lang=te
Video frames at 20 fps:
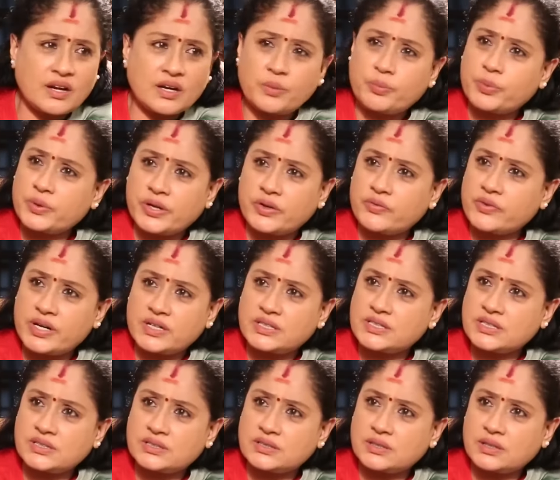నన్ను ఎప్పుడు ఇన్వైట్
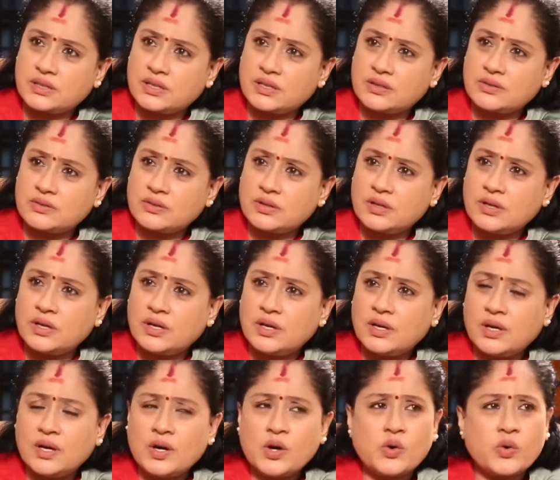చేసింది లేదు
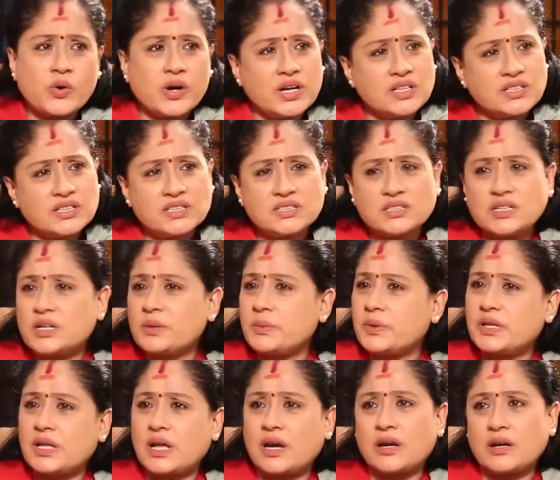ఒకటి చేసిన నేను
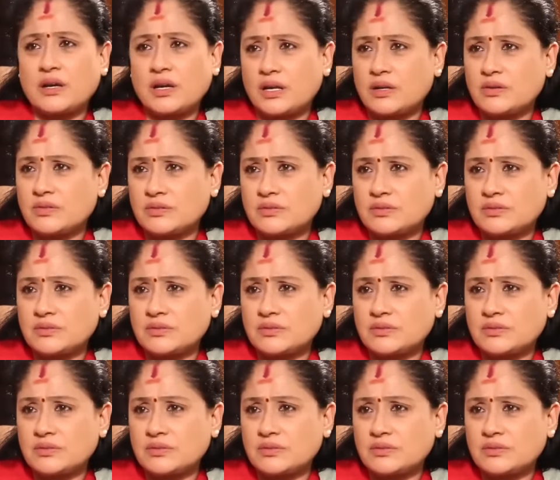వెదాలను నేను